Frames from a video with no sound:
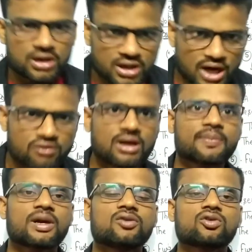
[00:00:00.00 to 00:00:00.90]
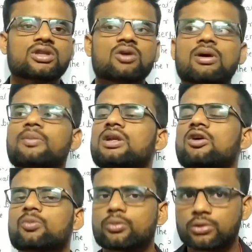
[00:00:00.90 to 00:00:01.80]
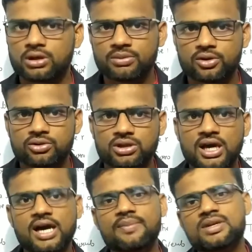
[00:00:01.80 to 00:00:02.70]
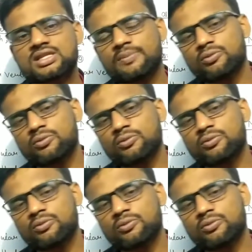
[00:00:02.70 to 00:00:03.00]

नाउन आपका यूज होता है वो आपका नाउन पुलर में यूज होता है हर हमेशा